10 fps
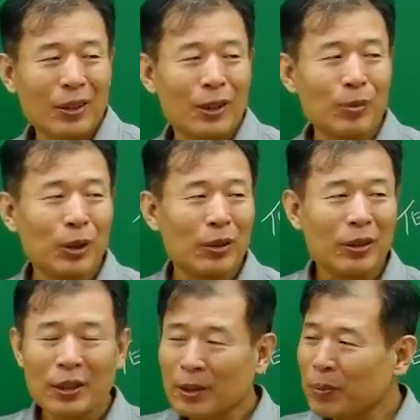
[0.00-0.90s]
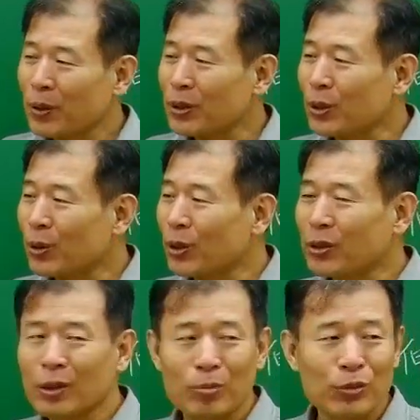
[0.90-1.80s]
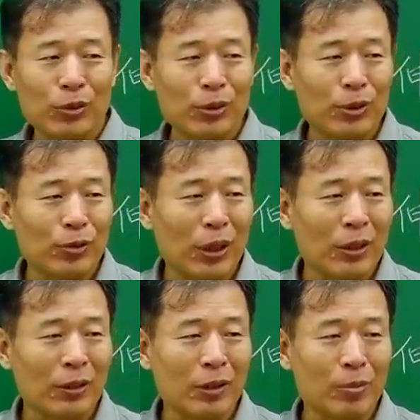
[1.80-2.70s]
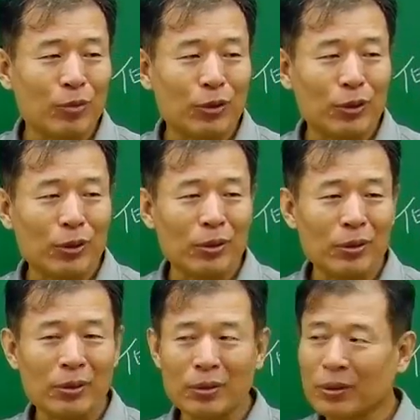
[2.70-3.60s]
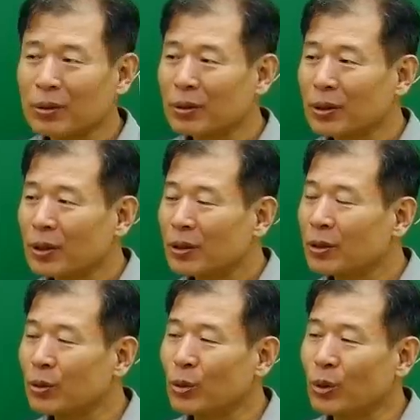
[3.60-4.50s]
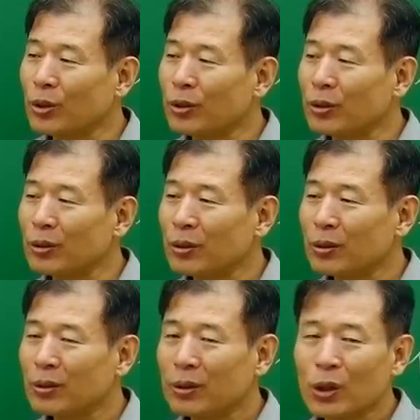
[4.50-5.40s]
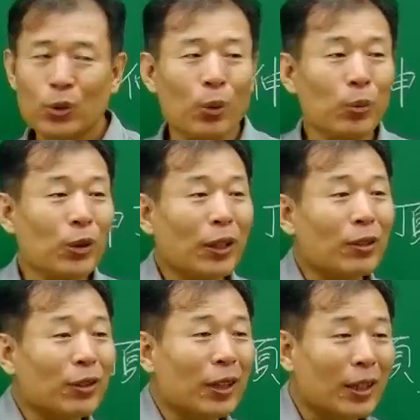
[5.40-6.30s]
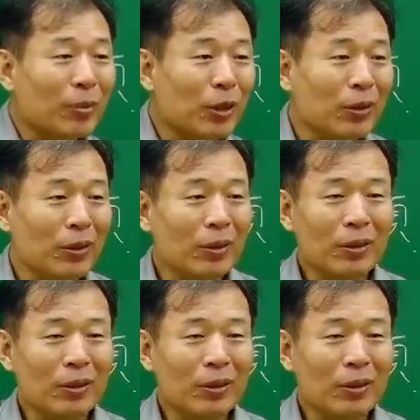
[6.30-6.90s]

그러면 평지로 걷는 건물 중에 큰 건물은 큰 공원은 종묘나 이런 데 아니면